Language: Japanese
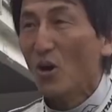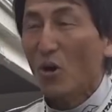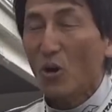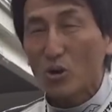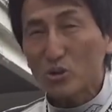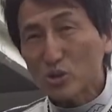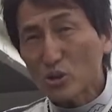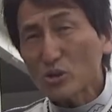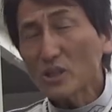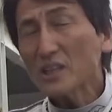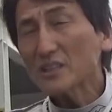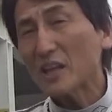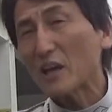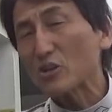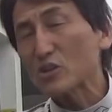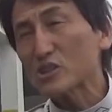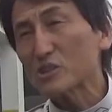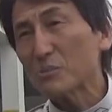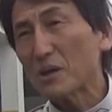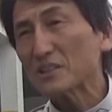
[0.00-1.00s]
音で
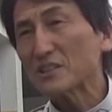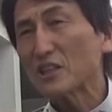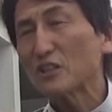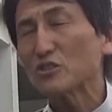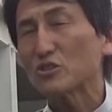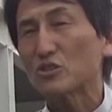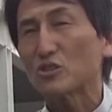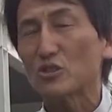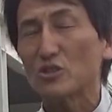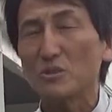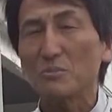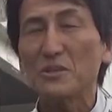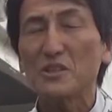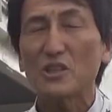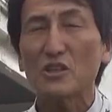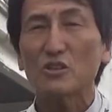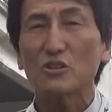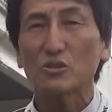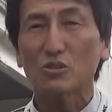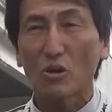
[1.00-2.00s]
楽しませるっていう意味
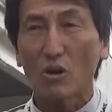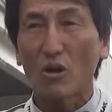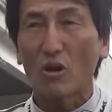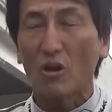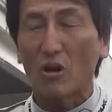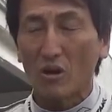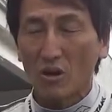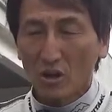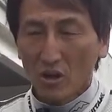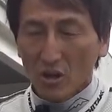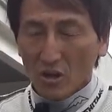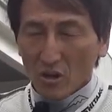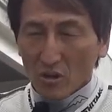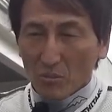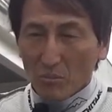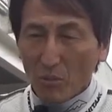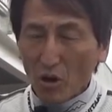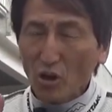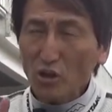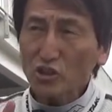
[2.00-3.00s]
で言うと
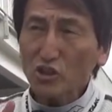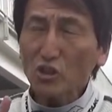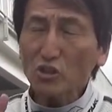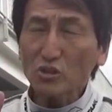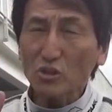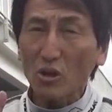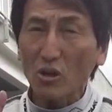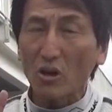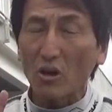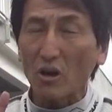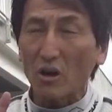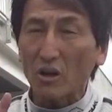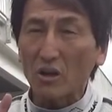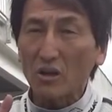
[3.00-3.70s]
もうちょっと